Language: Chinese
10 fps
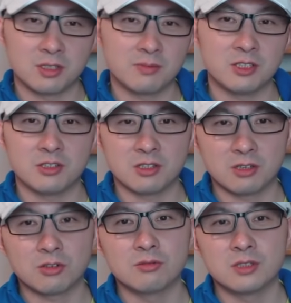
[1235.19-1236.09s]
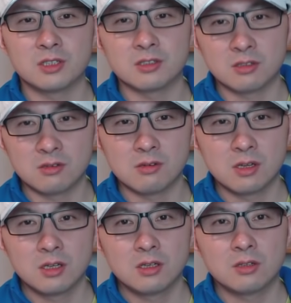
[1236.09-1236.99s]
那么你只要统计的时
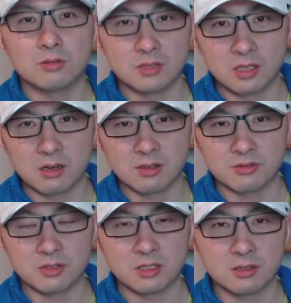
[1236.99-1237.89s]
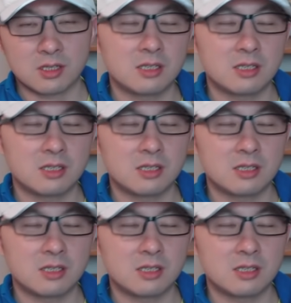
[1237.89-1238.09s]
候统计好了就行。